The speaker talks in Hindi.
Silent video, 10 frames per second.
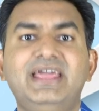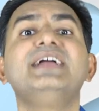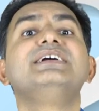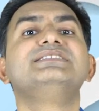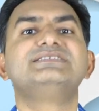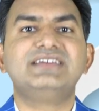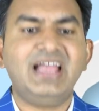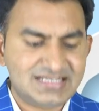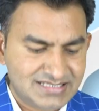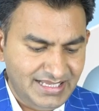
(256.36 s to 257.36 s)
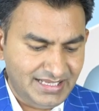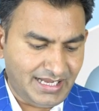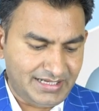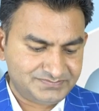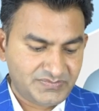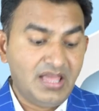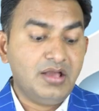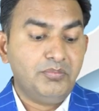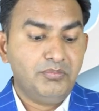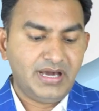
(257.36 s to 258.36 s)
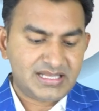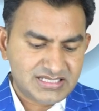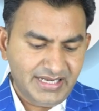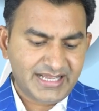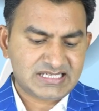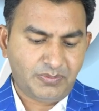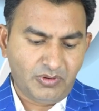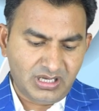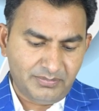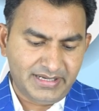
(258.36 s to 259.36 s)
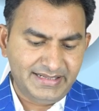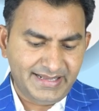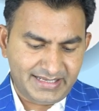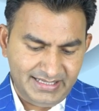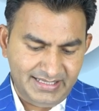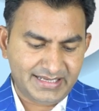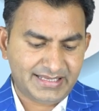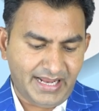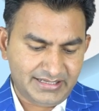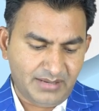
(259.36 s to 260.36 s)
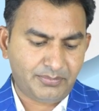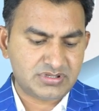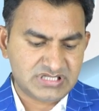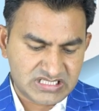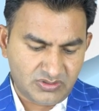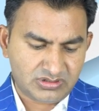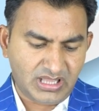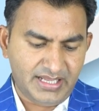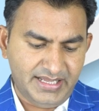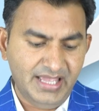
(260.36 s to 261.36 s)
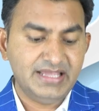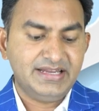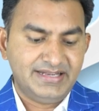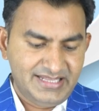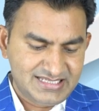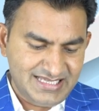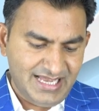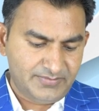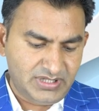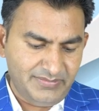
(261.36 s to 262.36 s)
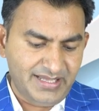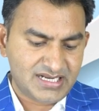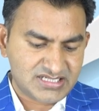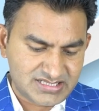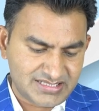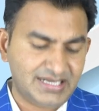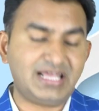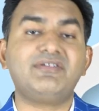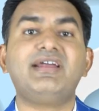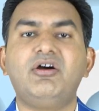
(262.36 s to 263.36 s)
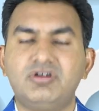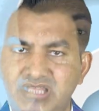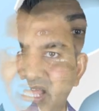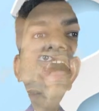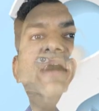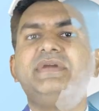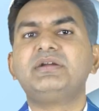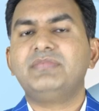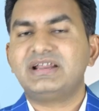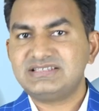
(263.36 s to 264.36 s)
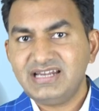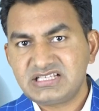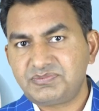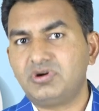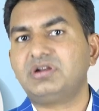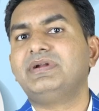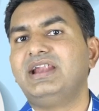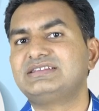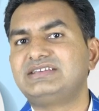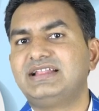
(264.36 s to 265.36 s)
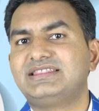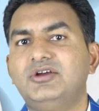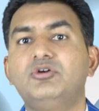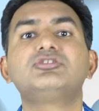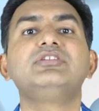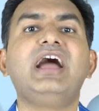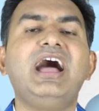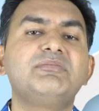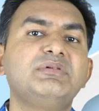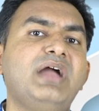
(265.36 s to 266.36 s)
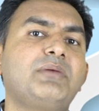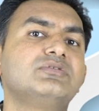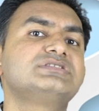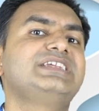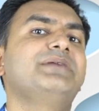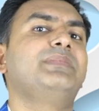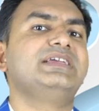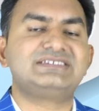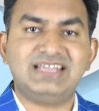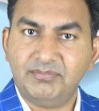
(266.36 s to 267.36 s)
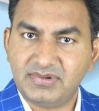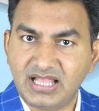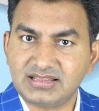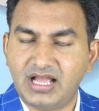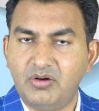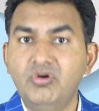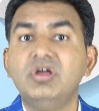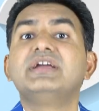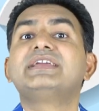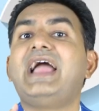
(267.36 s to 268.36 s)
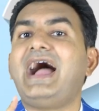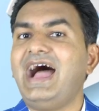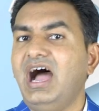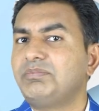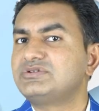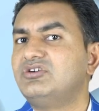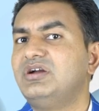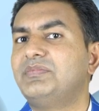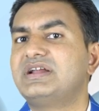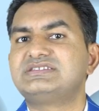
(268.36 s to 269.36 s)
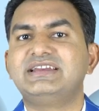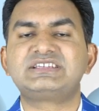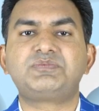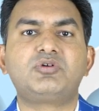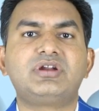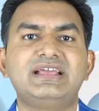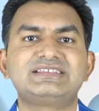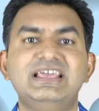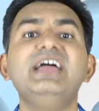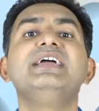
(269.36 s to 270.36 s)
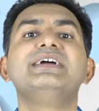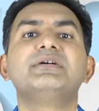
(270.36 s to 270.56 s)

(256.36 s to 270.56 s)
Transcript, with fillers: है जया सिंह का मर्चेंट एक्सपोर्टर बनने के लिए क्या क्या प्रोसेस होता है डीजीएफटी में रजिस्ट्रेशन करवाना होता है आप एक मर्चेंट एक्सपोर्टर बनना चाहते हो तो यहाँ पे मैं आपको स्टेप बाय स्टेप बताता हूं कि आप जो है मर्चेंट एक्सपोर्टर कैसे